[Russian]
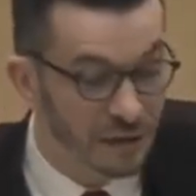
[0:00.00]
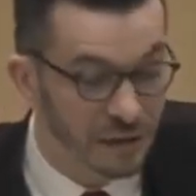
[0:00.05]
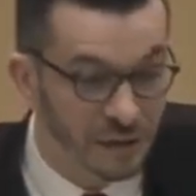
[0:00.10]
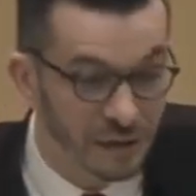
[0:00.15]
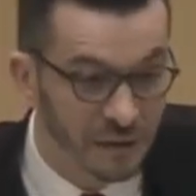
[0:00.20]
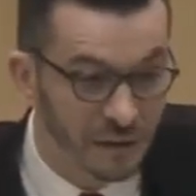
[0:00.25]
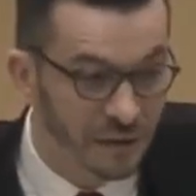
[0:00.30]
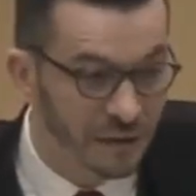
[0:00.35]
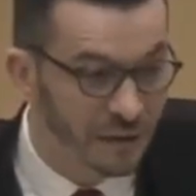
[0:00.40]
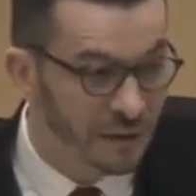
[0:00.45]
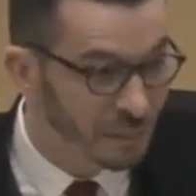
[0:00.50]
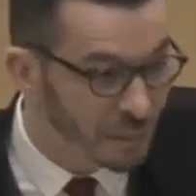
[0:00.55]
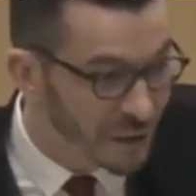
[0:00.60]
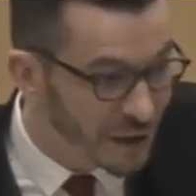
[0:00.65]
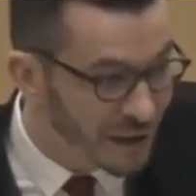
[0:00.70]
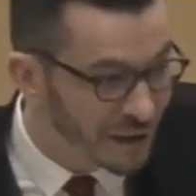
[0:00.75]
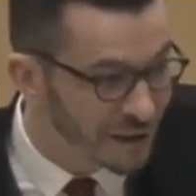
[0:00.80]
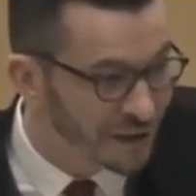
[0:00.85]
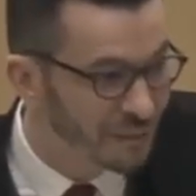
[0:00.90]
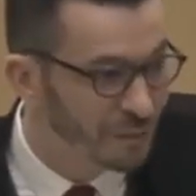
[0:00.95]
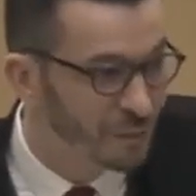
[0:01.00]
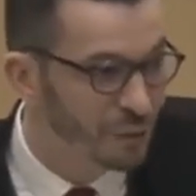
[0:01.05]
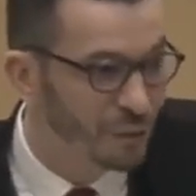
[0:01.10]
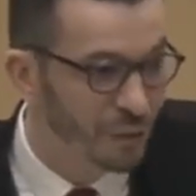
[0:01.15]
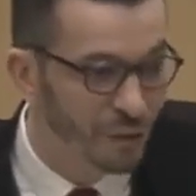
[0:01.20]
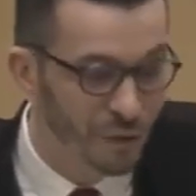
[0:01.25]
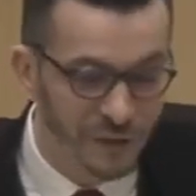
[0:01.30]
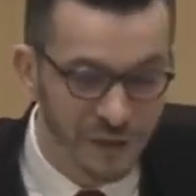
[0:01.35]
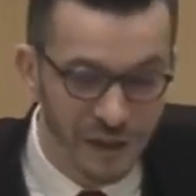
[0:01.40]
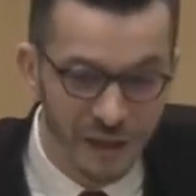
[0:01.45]
э, при этом
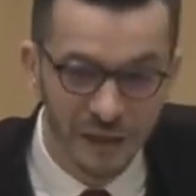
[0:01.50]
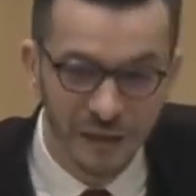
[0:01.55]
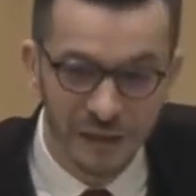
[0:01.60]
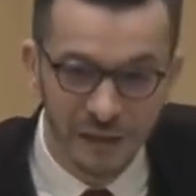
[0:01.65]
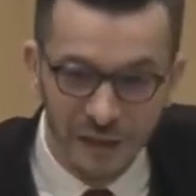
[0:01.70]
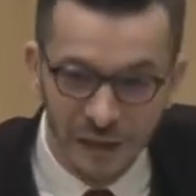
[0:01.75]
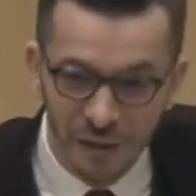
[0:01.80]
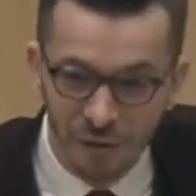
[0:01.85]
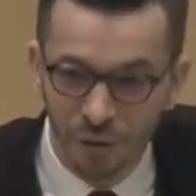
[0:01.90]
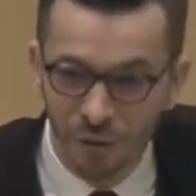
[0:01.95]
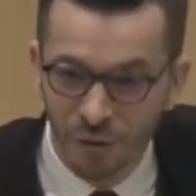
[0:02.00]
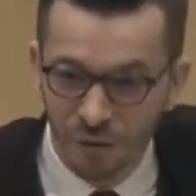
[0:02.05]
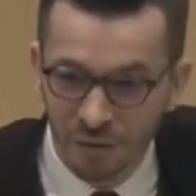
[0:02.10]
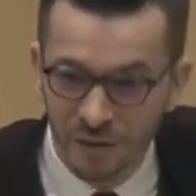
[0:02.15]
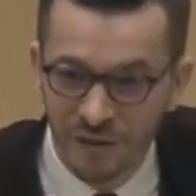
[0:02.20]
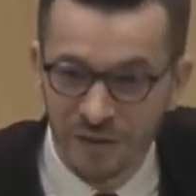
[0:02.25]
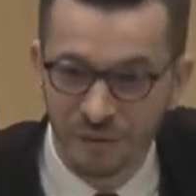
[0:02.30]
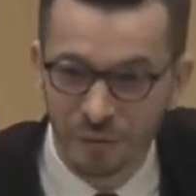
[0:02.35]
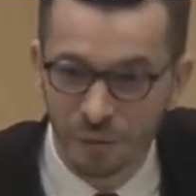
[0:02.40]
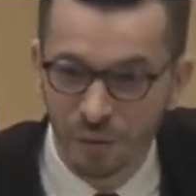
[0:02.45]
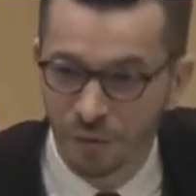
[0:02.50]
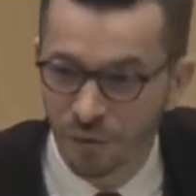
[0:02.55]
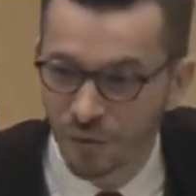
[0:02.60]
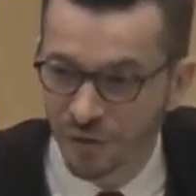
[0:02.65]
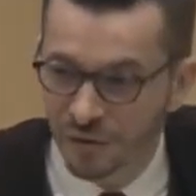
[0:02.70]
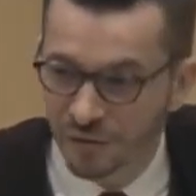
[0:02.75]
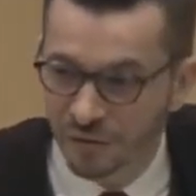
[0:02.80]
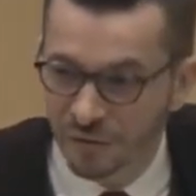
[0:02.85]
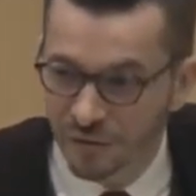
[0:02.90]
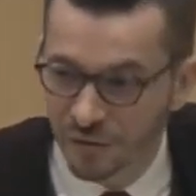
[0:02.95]
у людей нет образа
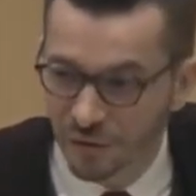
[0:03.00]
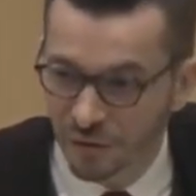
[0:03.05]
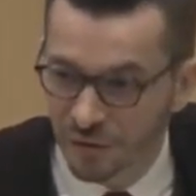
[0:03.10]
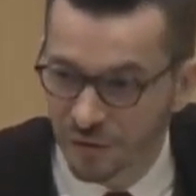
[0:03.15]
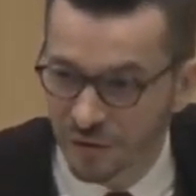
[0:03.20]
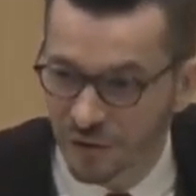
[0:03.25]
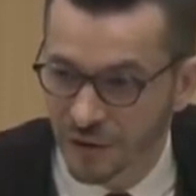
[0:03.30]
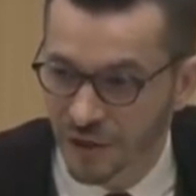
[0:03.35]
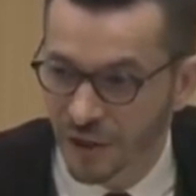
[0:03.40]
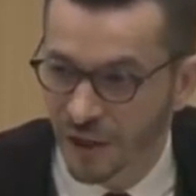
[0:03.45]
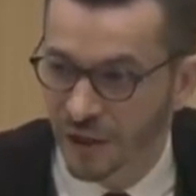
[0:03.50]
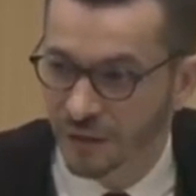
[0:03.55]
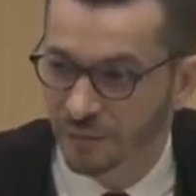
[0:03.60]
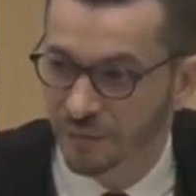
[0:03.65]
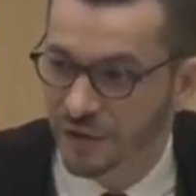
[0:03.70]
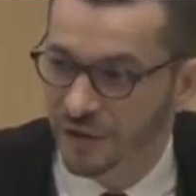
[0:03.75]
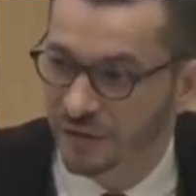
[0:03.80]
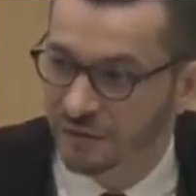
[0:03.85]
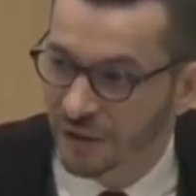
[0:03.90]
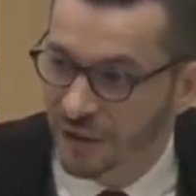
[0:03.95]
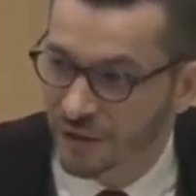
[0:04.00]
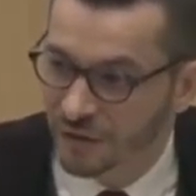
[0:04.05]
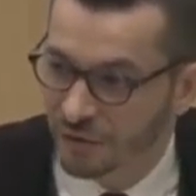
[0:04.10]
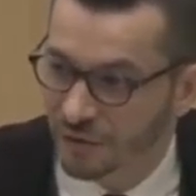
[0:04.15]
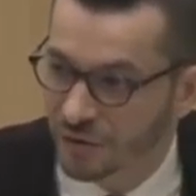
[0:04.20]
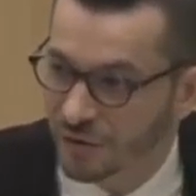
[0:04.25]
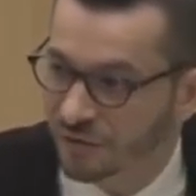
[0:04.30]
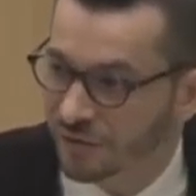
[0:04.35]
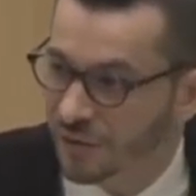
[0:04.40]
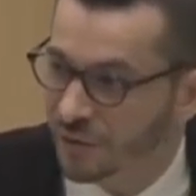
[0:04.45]
будущего, что снижает
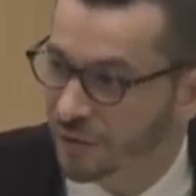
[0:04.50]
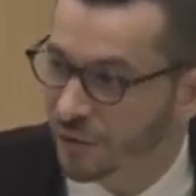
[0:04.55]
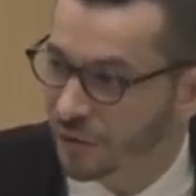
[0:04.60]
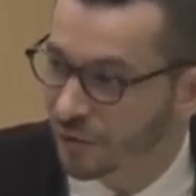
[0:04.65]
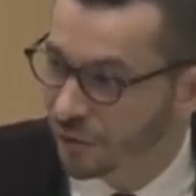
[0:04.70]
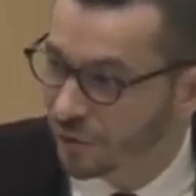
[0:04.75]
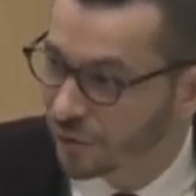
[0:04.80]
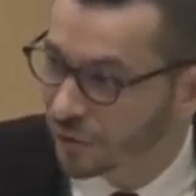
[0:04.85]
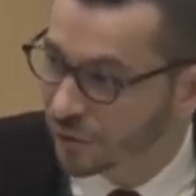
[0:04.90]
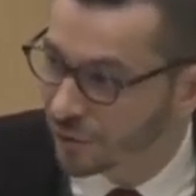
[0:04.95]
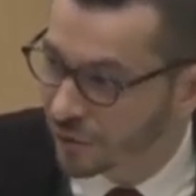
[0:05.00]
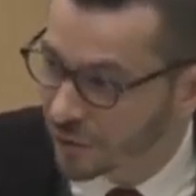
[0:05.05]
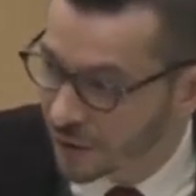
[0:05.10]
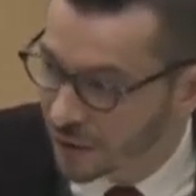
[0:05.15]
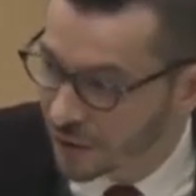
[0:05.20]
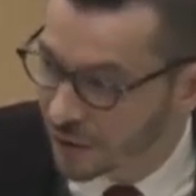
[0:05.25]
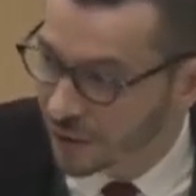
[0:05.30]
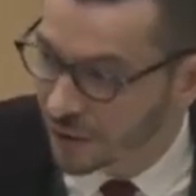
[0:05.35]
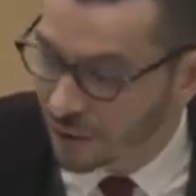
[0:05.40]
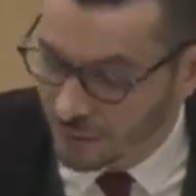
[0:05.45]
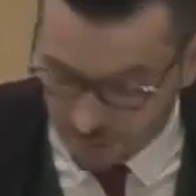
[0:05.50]
мотивацию, не формирует у них